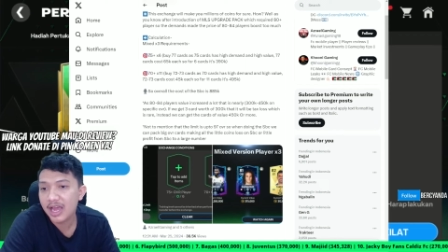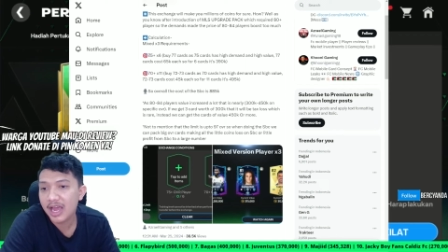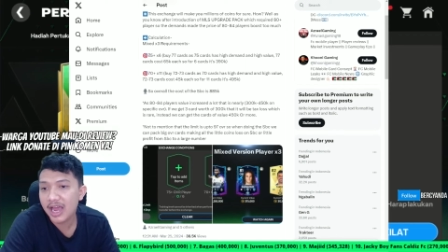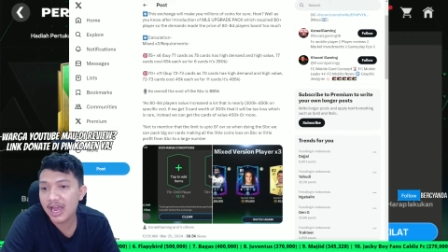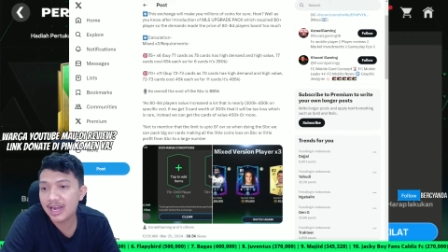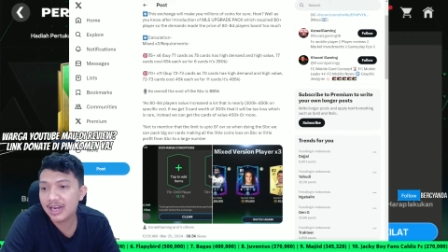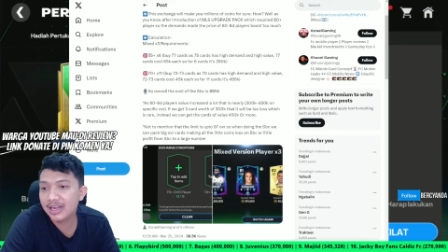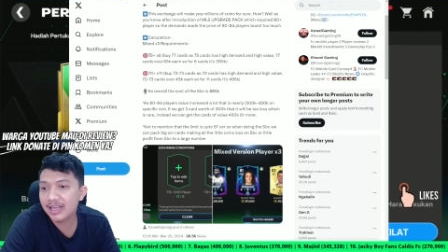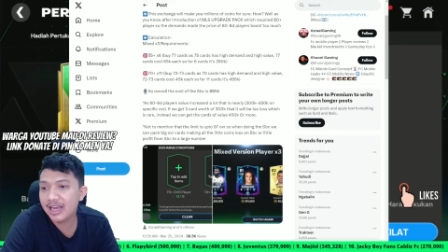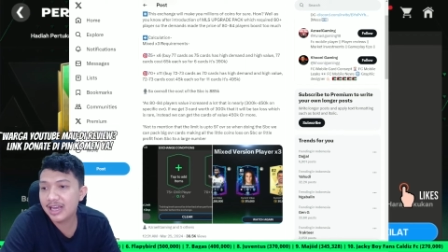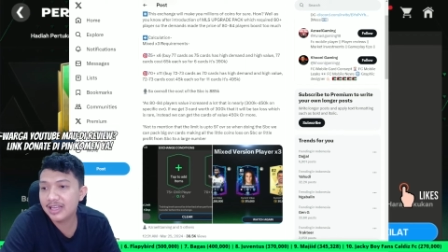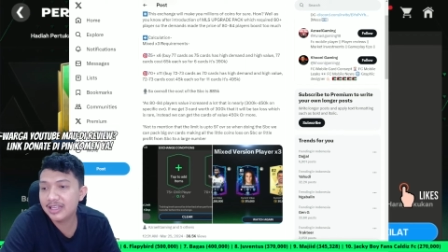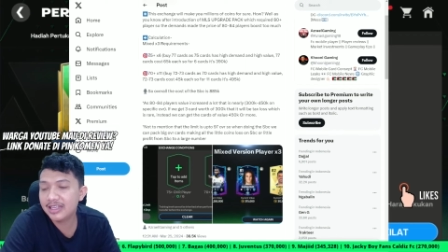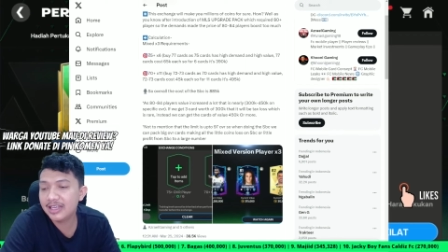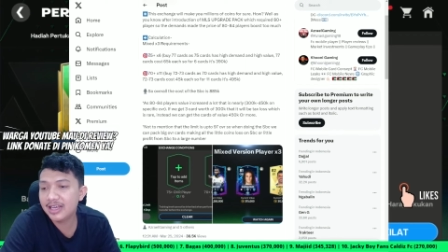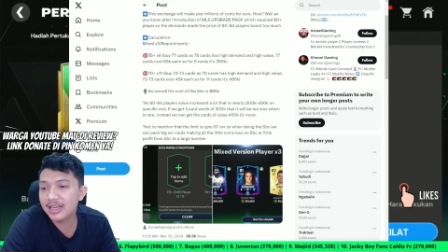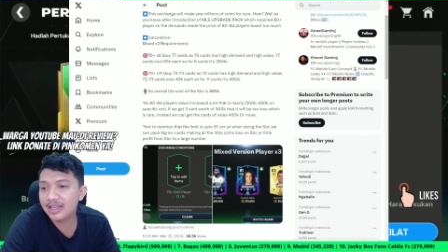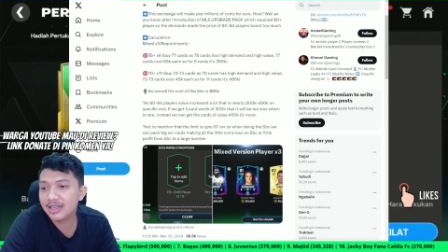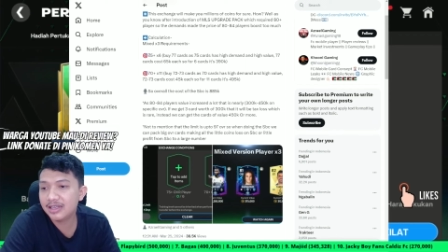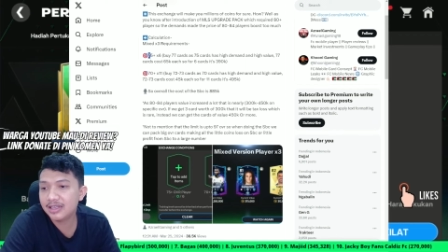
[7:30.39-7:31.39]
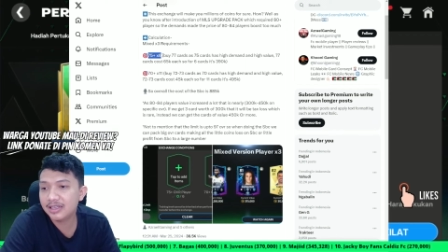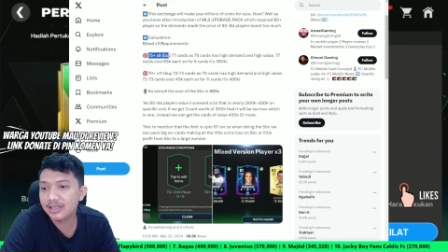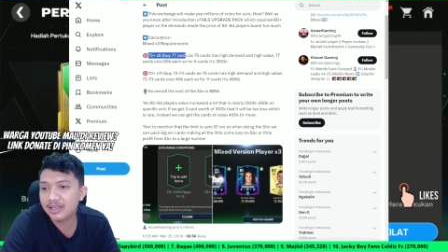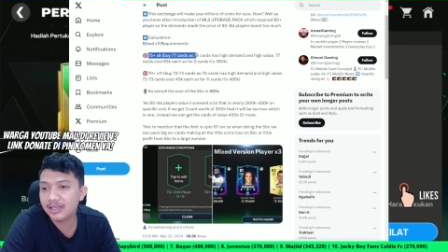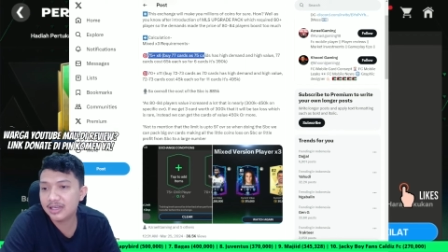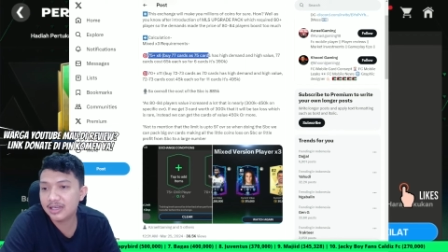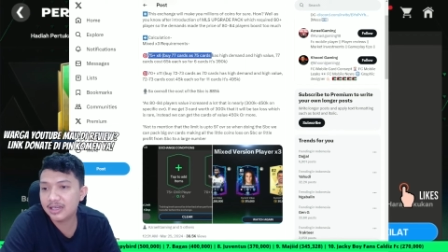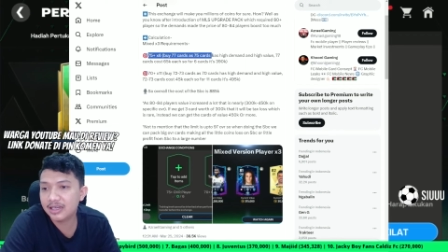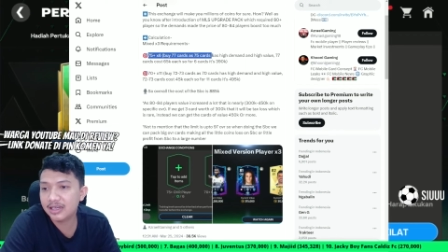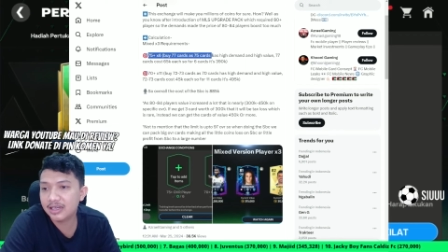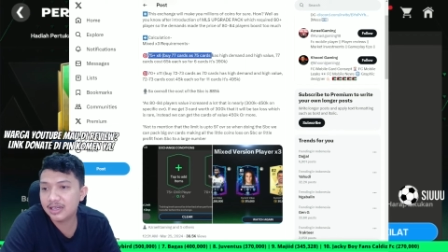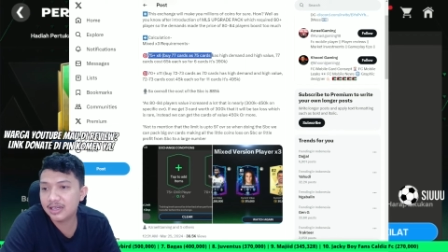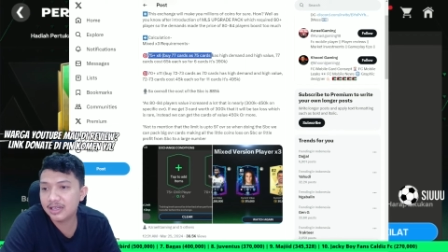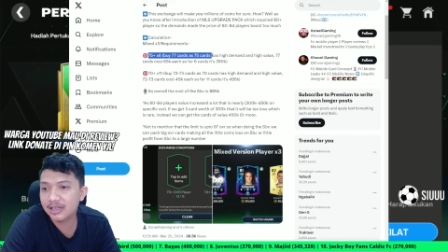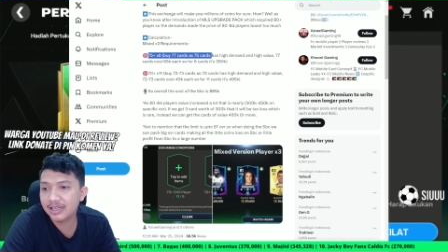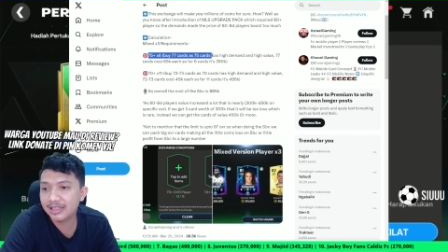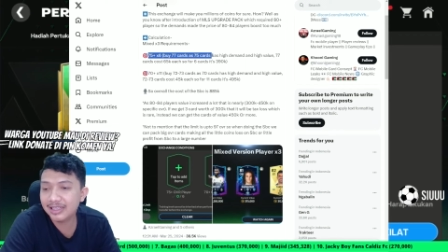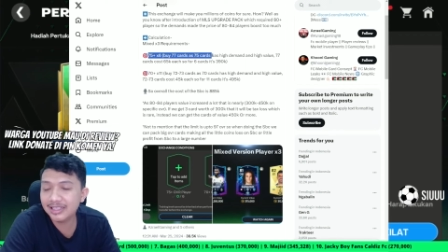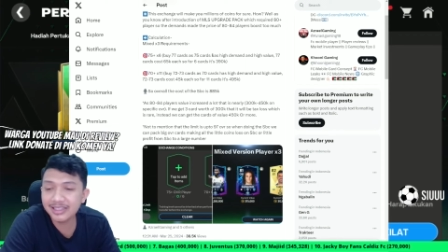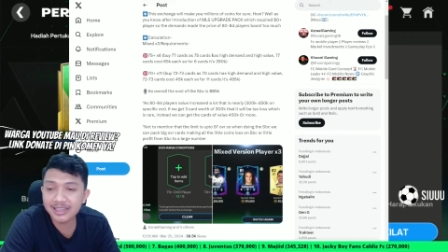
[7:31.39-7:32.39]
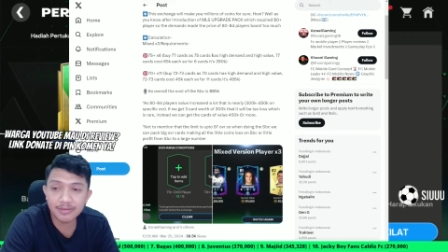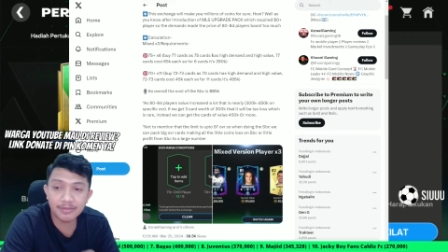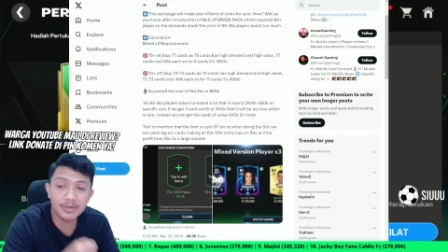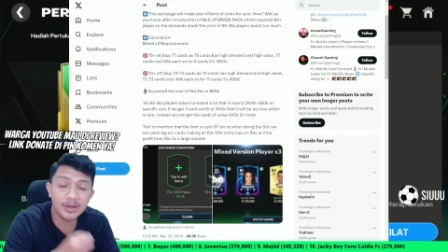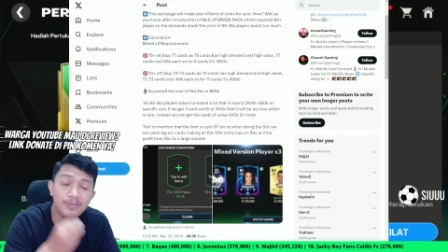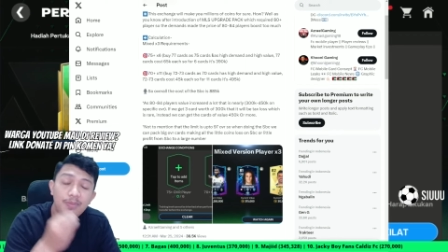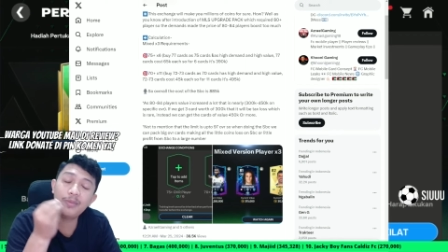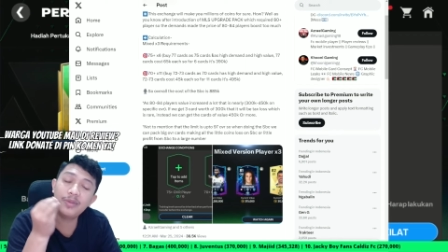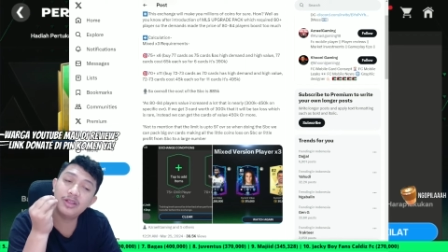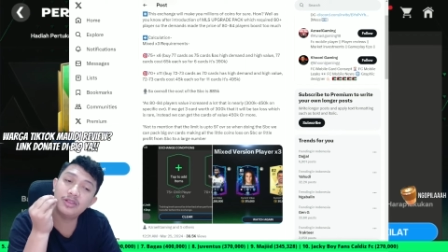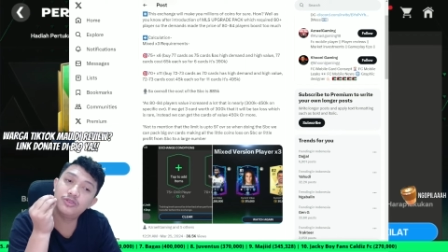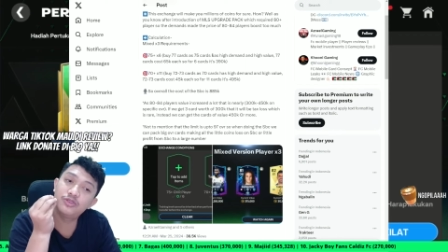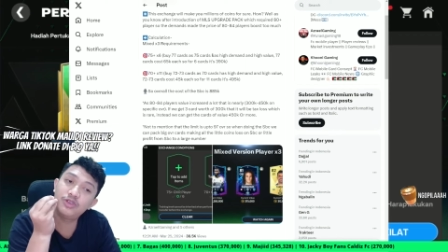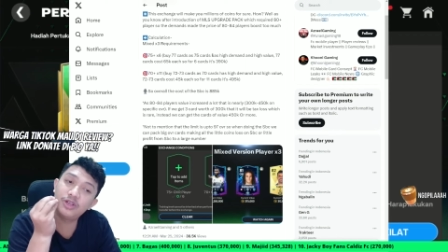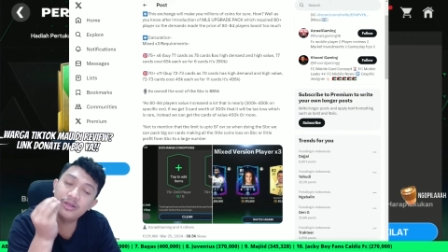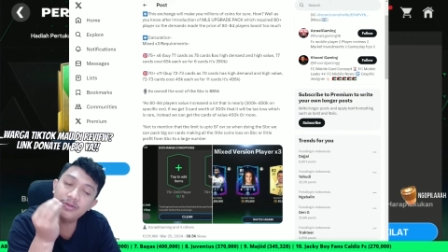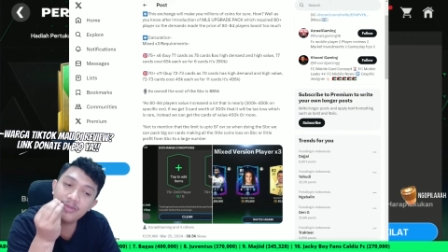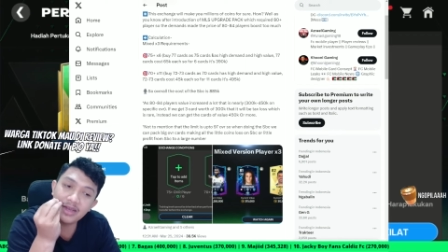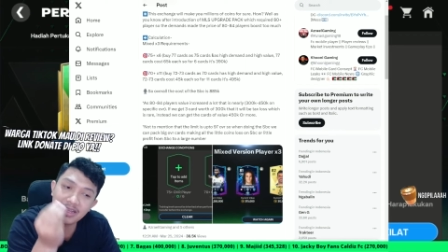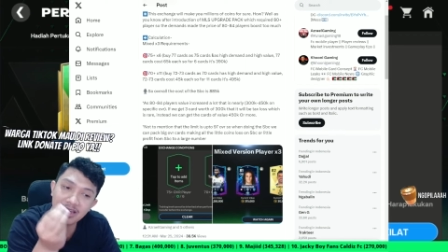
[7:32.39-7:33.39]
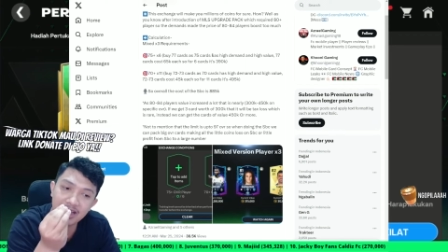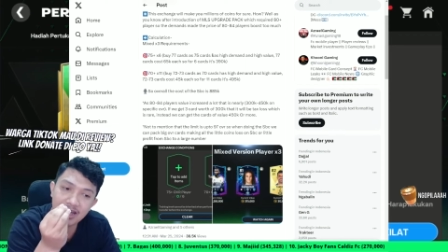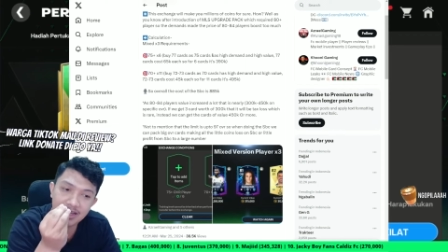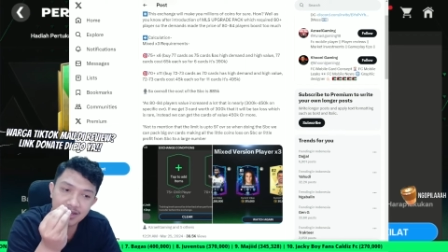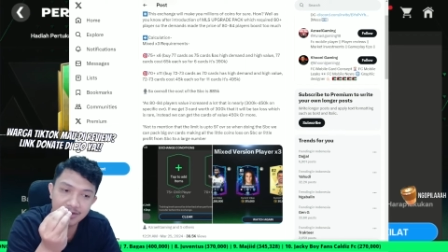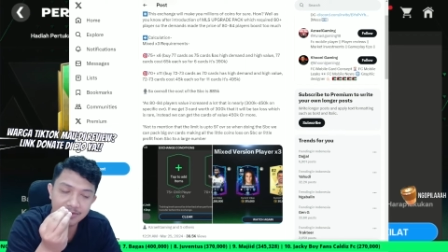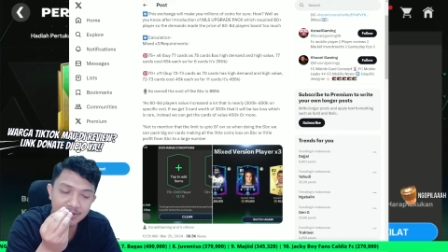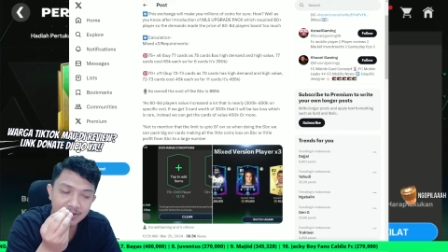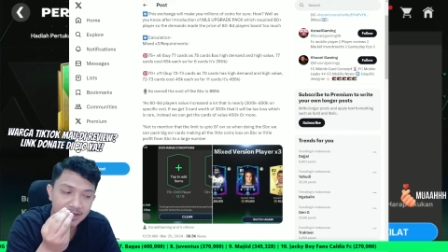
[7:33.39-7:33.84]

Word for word: harganya uh, kita jangan beli pemain 75-nya.